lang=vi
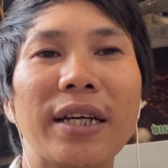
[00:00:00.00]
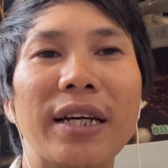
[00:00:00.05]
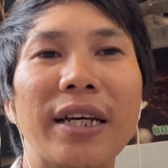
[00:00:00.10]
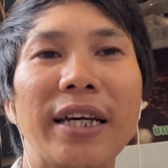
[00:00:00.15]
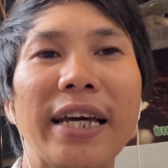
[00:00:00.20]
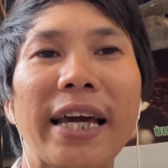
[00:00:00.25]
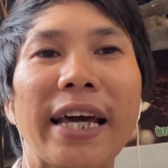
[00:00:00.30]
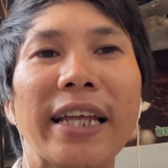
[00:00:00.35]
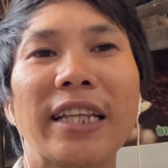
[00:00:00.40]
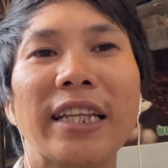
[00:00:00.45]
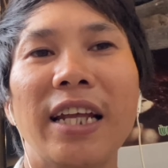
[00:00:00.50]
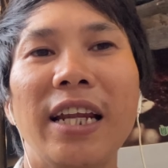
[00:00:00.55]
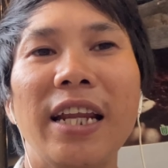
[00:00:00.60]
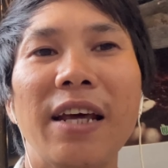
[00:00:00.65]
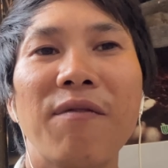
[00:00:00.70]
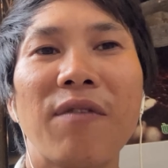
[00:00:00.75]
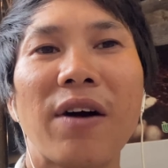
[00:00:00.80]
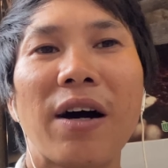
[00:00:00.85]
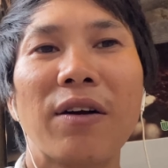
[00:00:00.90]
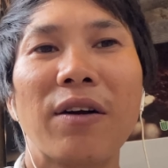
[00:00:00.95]
khi nghe tin
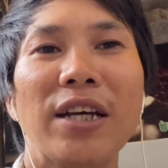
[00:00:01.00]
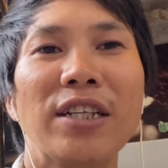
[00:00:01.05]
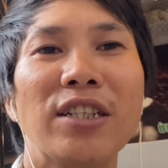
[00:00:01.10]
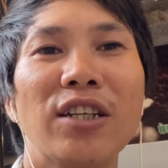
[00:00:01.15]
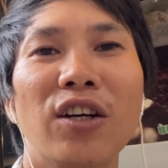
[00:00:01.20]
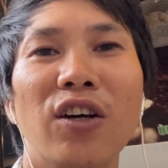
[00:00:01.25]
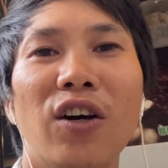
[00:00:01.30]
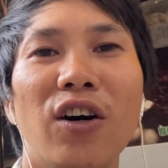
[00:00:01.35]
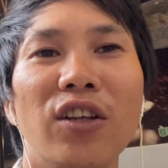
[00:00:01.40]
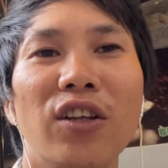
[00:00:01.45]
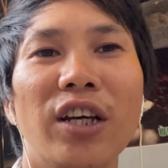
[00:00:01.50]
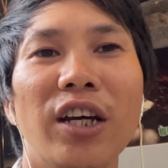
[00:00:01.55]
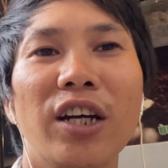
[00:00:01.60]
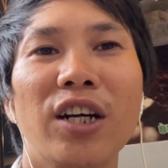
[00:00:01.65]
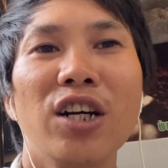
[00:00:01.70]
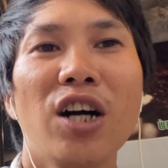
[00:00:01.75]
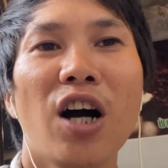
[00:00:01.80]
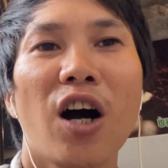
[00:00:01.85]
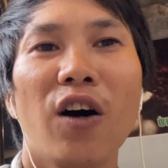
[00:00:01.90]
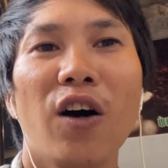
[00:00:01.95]
em vào lại Sài Gòn thì
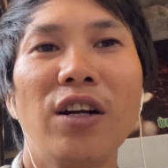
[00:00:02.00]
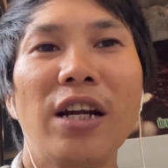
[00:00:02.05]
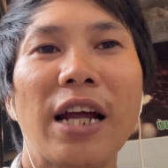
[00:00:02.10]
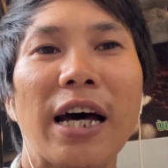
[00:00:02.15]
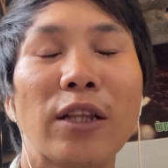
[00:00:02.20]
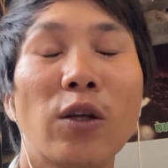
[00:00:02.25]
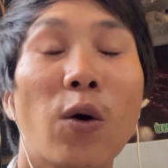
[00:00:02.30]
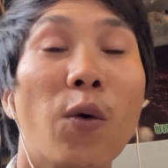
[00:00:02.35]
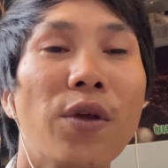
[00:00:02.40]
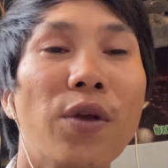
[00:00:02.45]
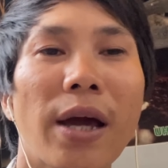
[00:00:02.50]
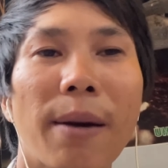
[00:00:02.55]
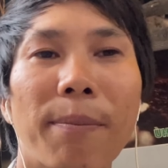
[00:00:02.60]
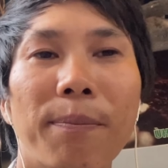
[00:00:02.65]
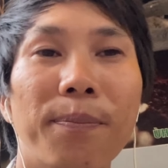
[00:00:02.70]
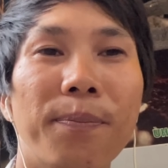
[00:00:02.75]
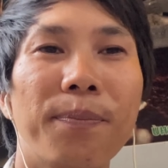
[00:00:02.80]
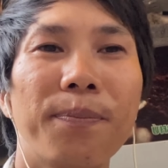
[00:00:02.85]
cứ hỏi là thu nhập